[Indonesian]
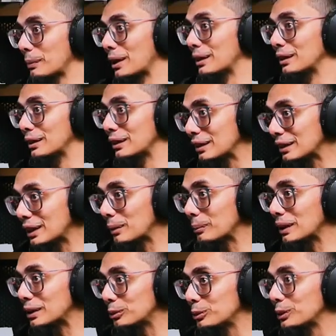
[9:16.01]
gampang
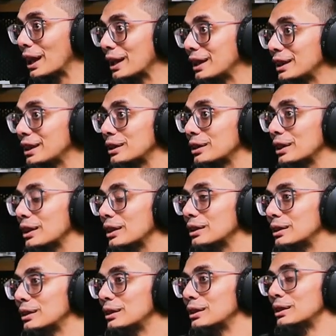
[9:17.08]
gampang nunggangin gitu ya.
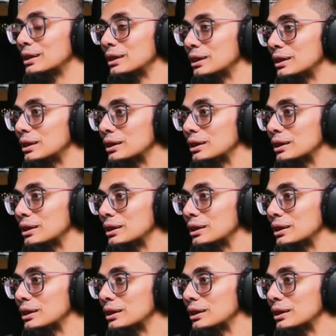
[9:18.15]
Betul. ya ya.